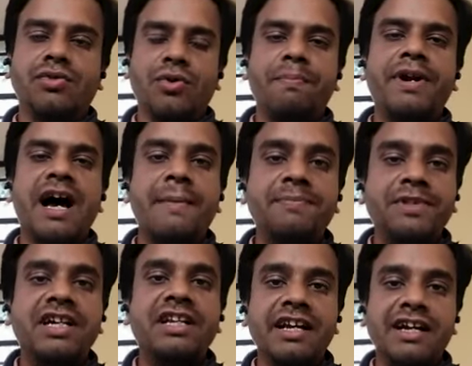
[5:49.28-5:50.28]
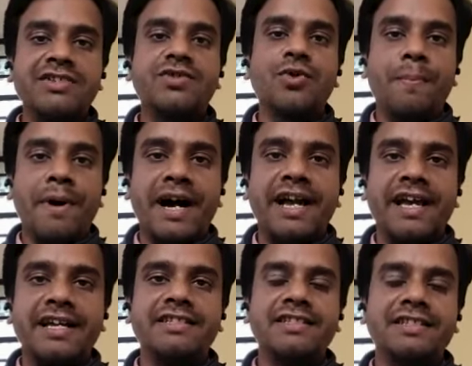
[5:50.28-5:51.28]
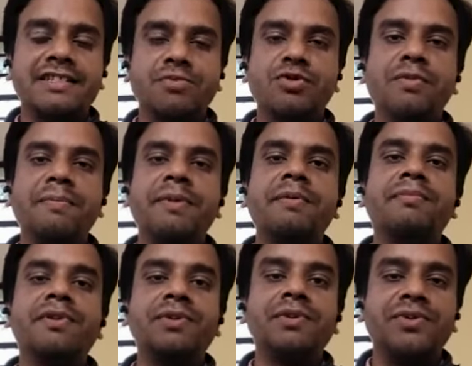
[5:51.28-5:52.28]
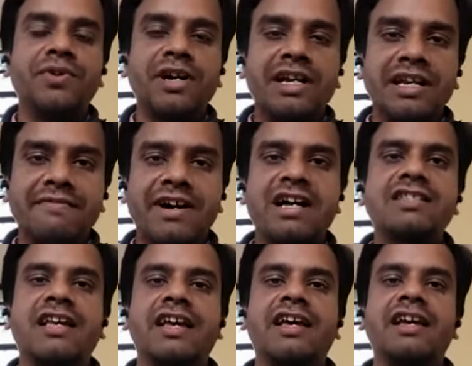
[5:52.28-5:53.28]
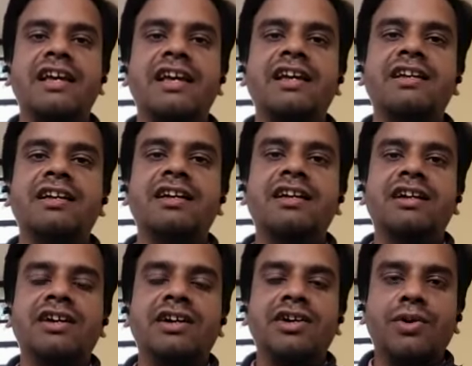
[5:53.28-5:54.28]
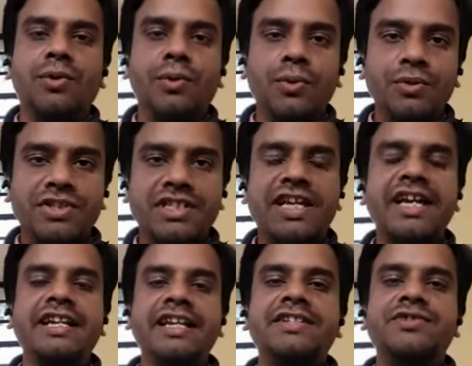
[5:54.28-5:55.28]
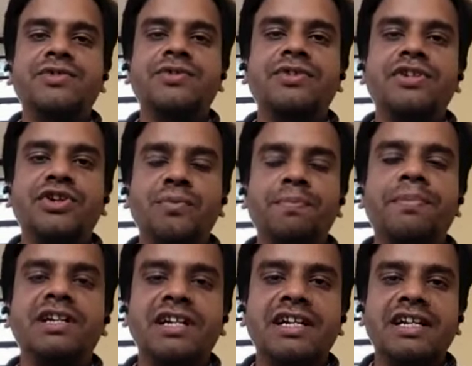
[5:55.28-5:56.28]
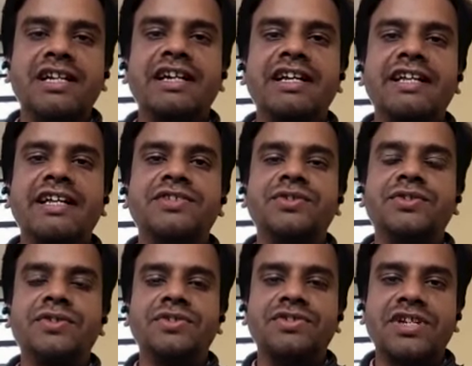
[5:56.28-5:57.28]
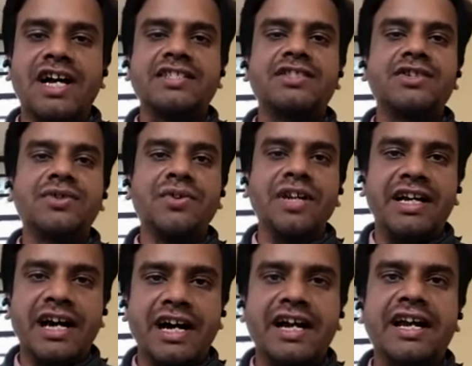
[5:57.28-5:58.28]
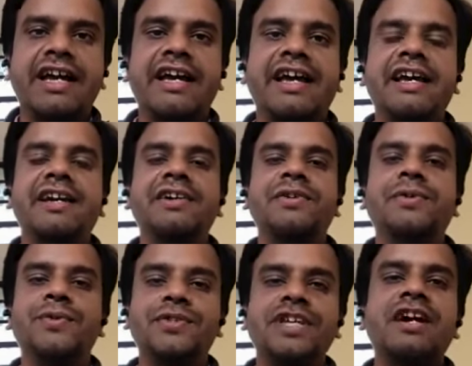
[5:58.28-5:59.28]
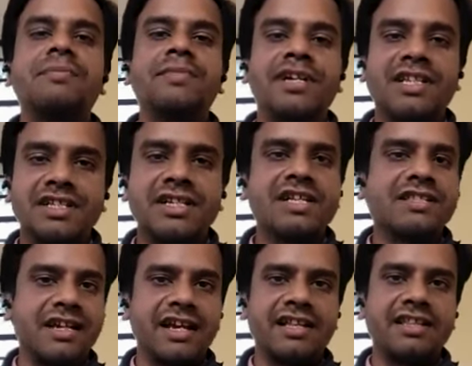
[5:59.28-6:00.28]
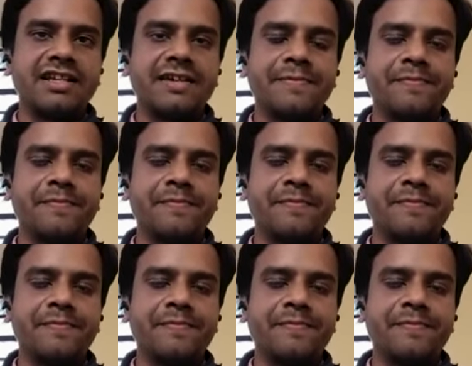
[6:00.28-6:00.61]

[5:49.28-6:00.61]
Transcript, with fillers: को प्राप्त करने का जो उपाय है जिस भूमि पे मनुष्यों का निवास है उसके लिए जो निरूपण करने के लिए जो शास्त्र को लिखा गया है उसे हम अर्थशास्त्र कहते